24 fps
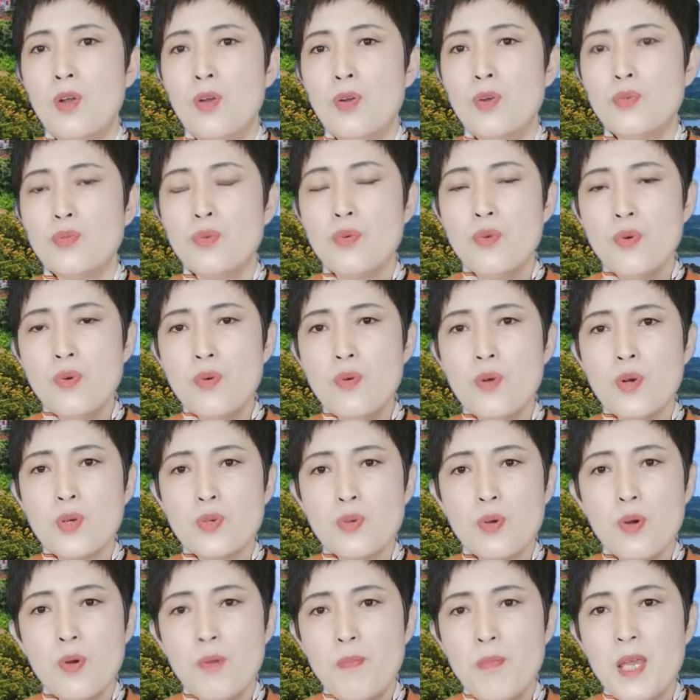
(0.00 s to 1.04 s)
如果
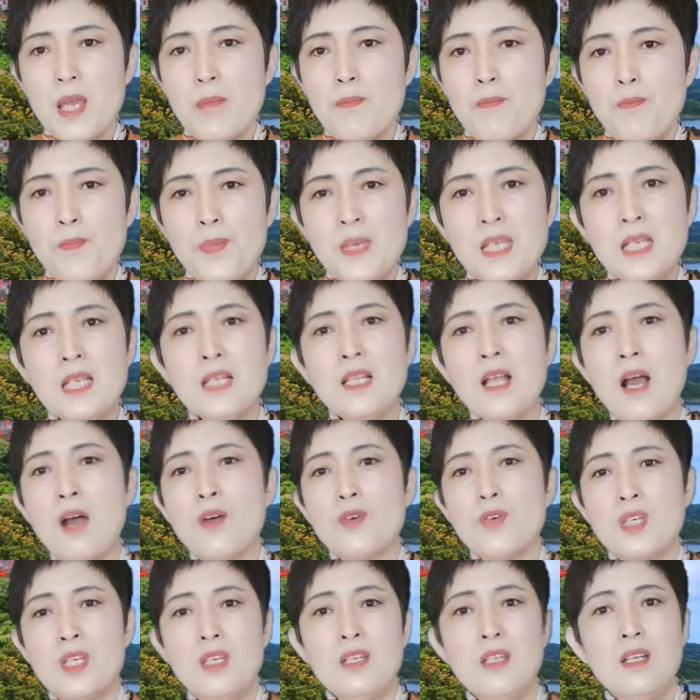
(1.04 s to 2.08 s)
说被逼
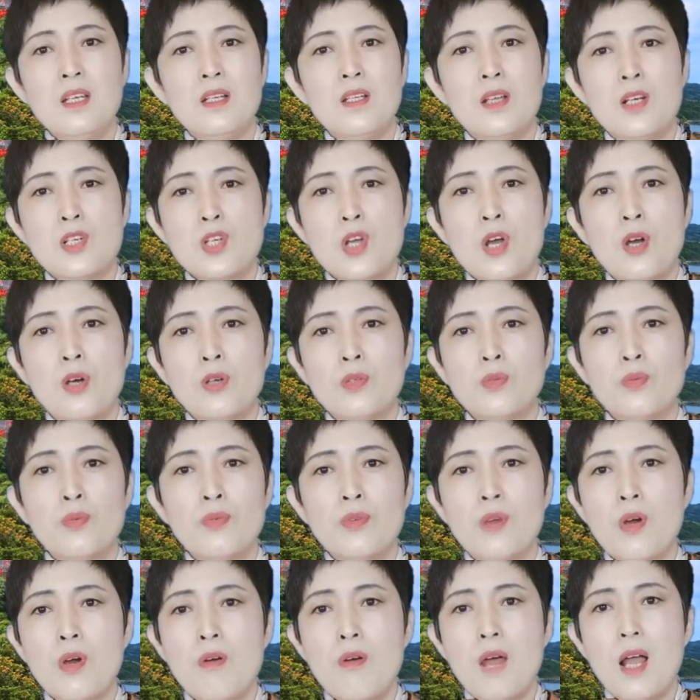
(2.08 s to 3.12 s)
到一定的程度
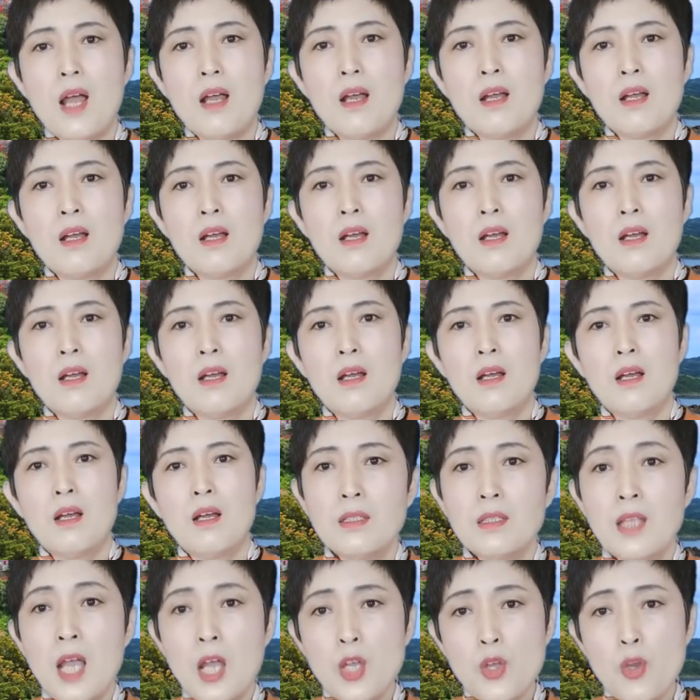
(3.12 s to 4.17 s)
的话，
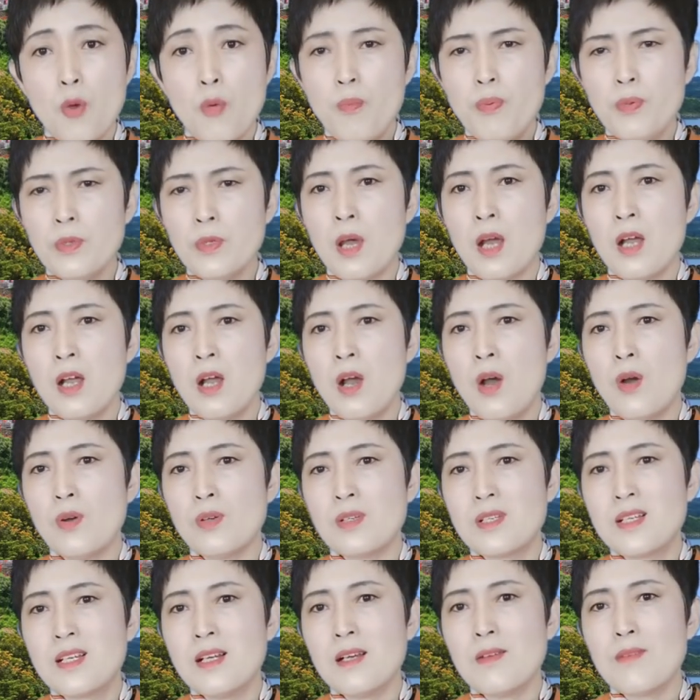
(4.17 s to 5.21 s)
他又不能
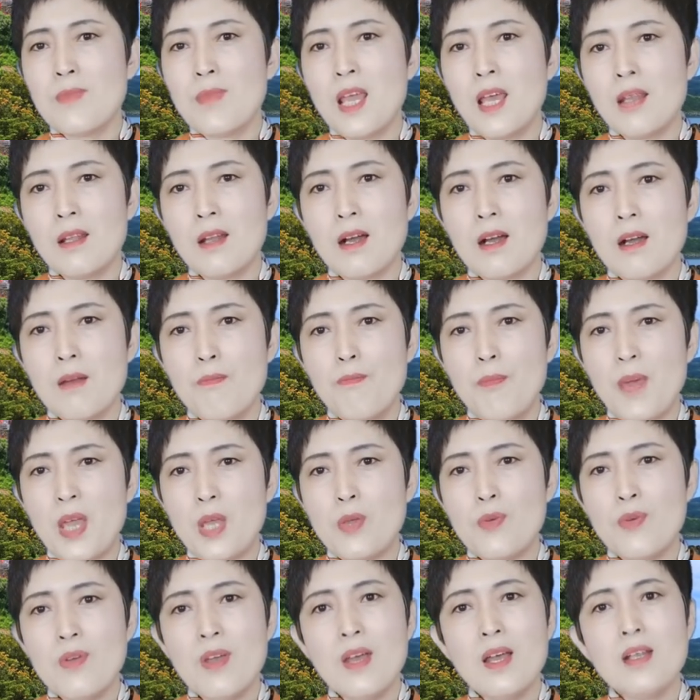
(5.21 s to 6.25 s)
够正面的和
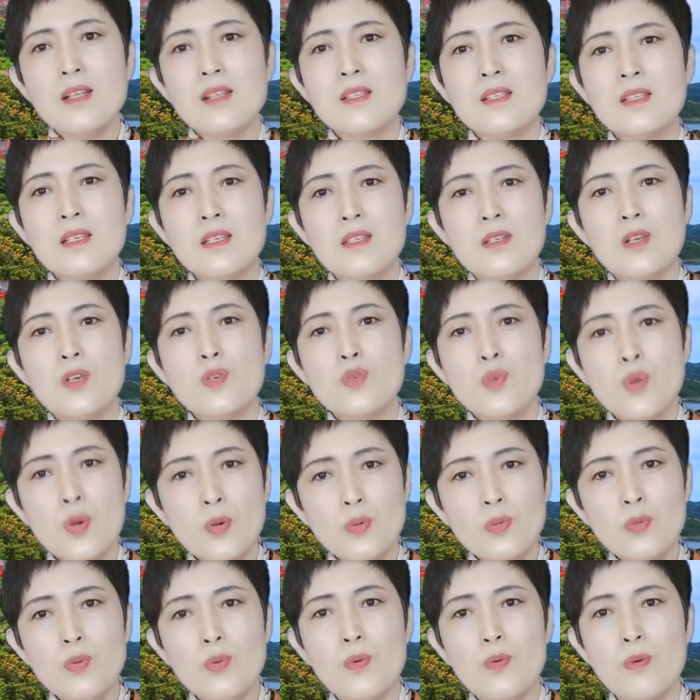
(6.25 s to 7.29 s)
北约进行
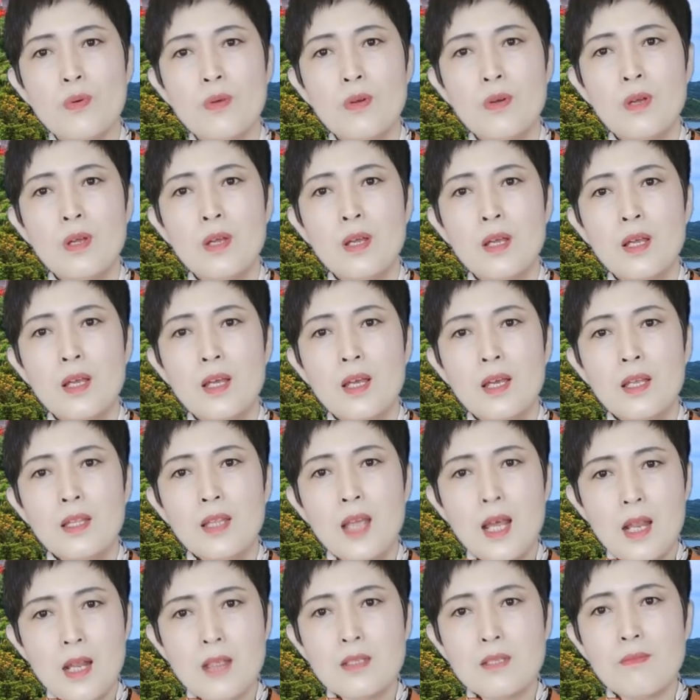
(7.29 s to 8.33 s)
冲突，
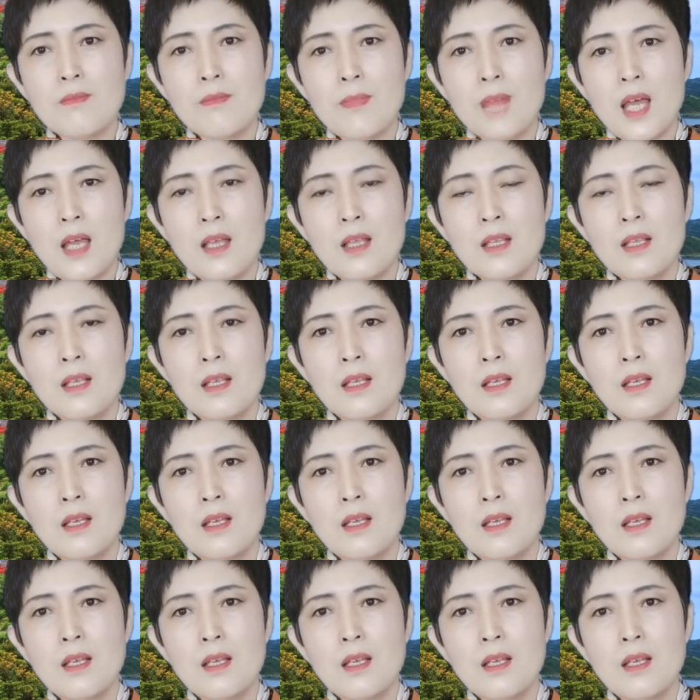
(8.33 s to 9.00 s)
那他怎么办？